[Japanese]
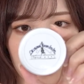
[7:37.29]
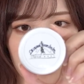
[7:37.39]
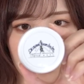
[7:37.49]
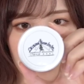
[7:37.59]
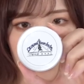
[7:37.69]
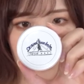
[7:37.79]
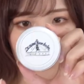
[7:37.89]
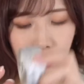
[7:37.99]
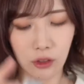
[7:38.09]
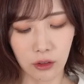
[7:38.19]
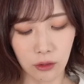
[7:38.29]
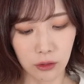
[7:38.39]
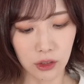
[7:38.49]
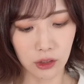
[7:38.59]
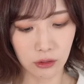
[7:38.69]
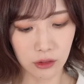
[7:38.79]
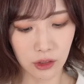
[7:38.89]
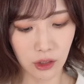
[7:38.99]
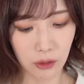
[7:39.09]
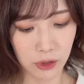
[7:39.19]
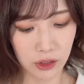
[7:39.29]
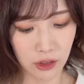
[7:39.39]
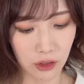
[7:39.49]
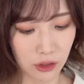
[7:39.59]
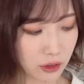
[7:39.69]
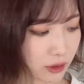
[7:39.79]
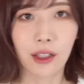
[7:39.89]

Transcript: ムこちらを使いまして